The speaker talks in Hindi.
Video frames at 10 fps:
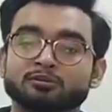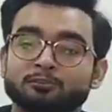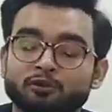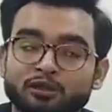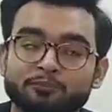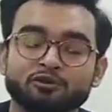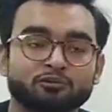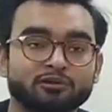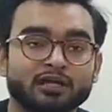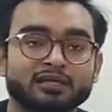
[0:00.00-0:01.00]
पूरी की पूरी
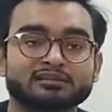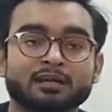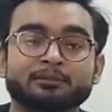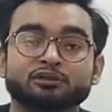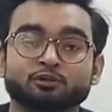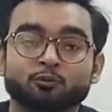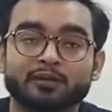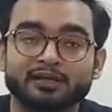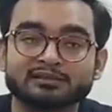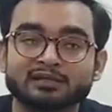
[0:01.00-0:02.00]
दुनिया के सामने
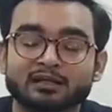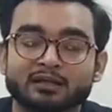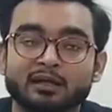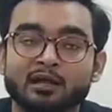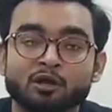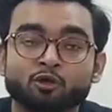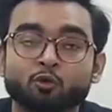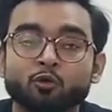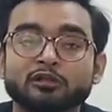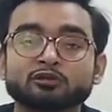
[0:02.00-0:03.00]
शोकेस करके
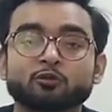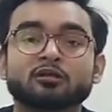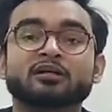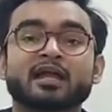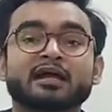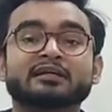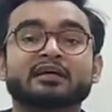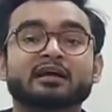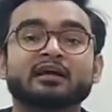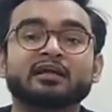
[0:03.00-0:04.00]
टूरिस्ट को अट्रैक्ट
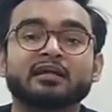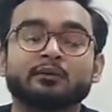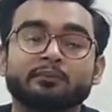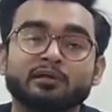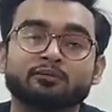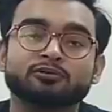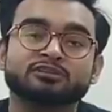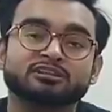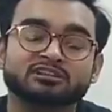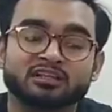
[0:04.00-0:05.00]
करने की भी
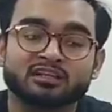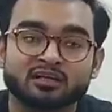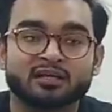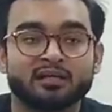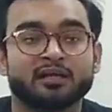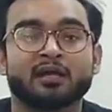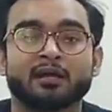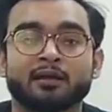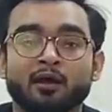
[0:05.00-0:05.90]
कोशिश कर रही है